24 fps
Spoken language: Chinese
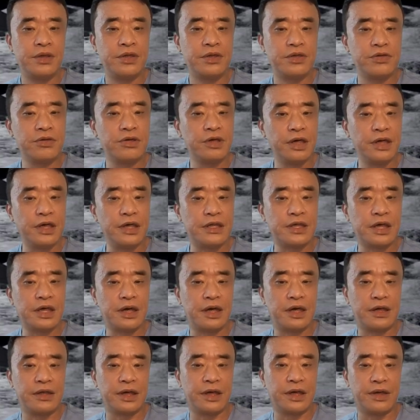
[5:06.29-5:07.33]
综合以上
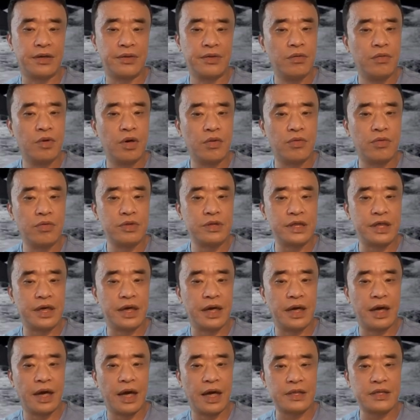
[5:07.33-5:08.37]
两点，我估计
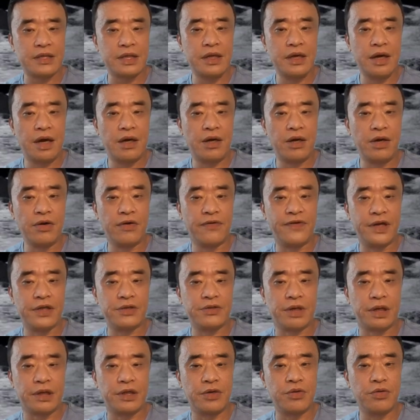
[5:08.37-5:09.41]
SN26 飞
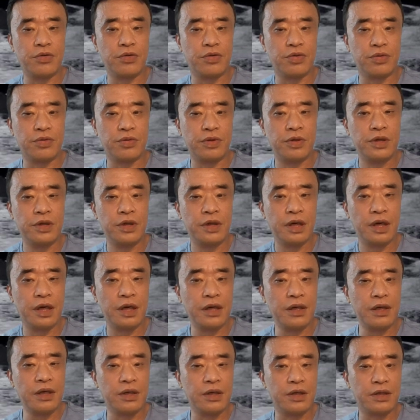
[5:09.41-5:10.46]
船的用途
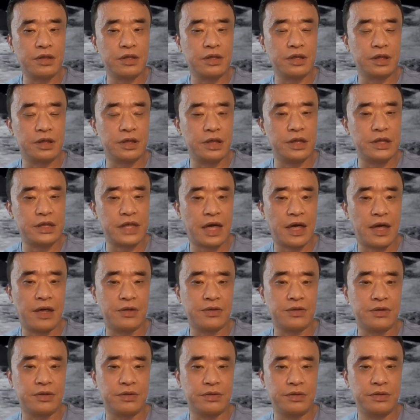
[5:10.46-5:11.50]
很可能是以下
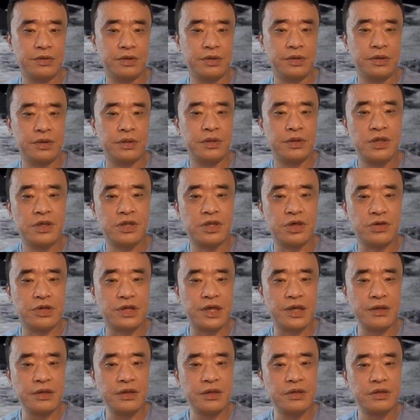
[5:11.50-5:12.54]
两种：首
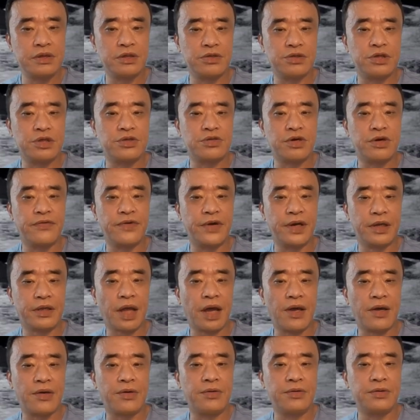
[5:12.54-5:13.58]
先就是作为
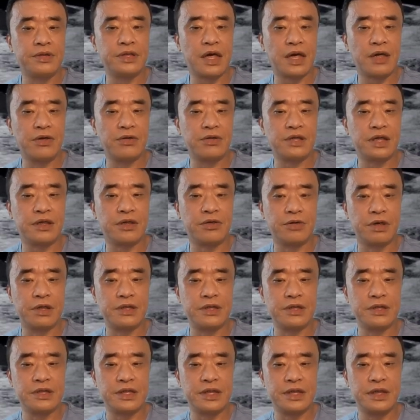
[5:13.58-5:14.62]
太空加油站的原
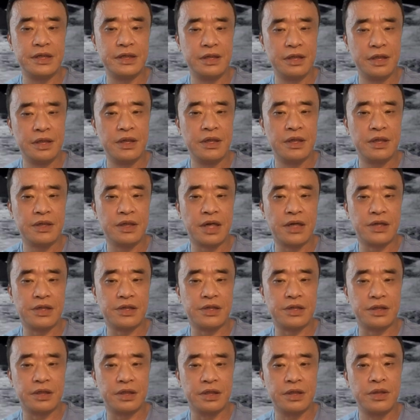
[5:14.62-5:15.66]
型机，但
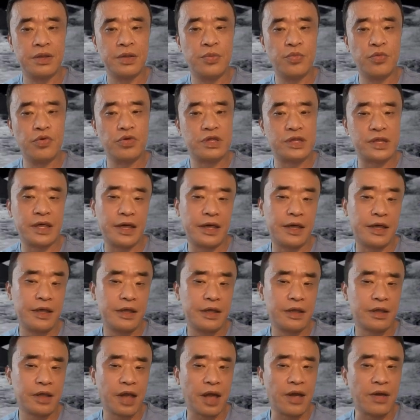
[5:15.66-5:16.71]
是目前
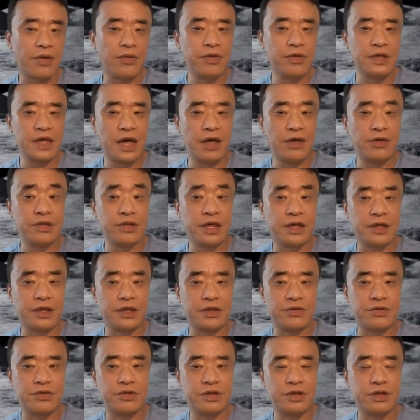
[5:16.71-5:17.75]
太空加油站的
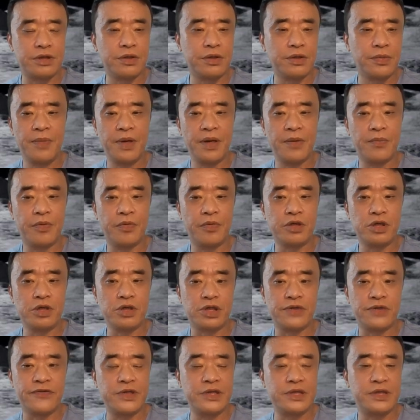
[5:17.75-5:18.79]
需求并不是
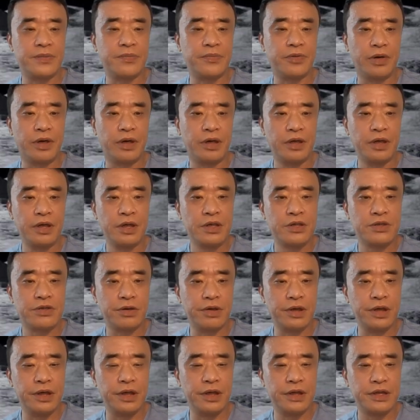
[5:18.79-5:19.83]
十分紧迫，
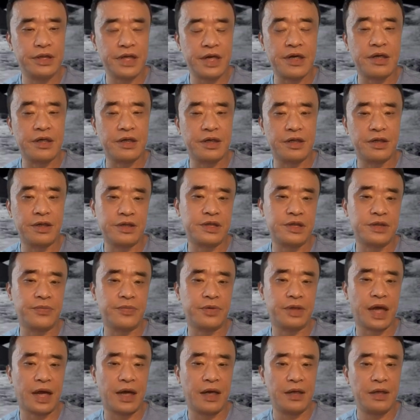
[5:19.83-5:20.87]
所以这个可能性
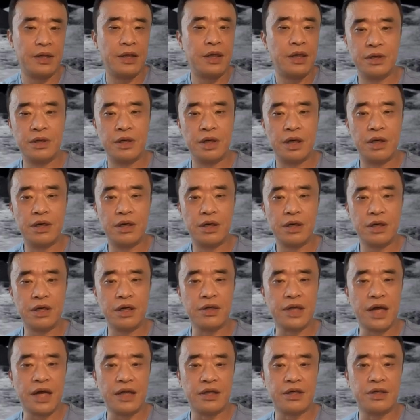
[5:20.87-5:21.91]
不大。而
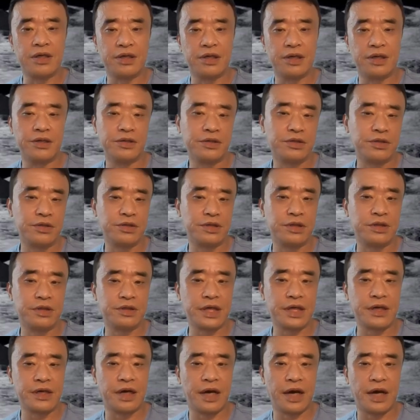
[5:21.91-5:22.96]
更大的可能就是
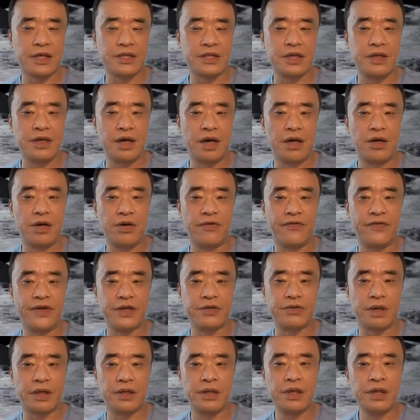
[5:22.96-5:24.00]
这个 SN26 飞
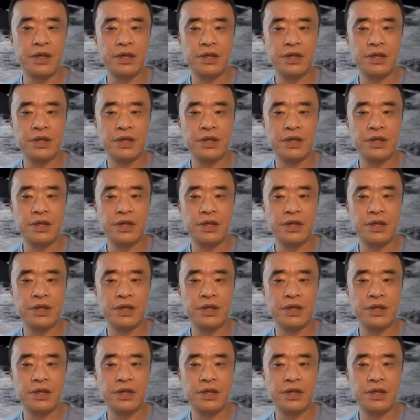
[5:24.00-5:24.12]
船。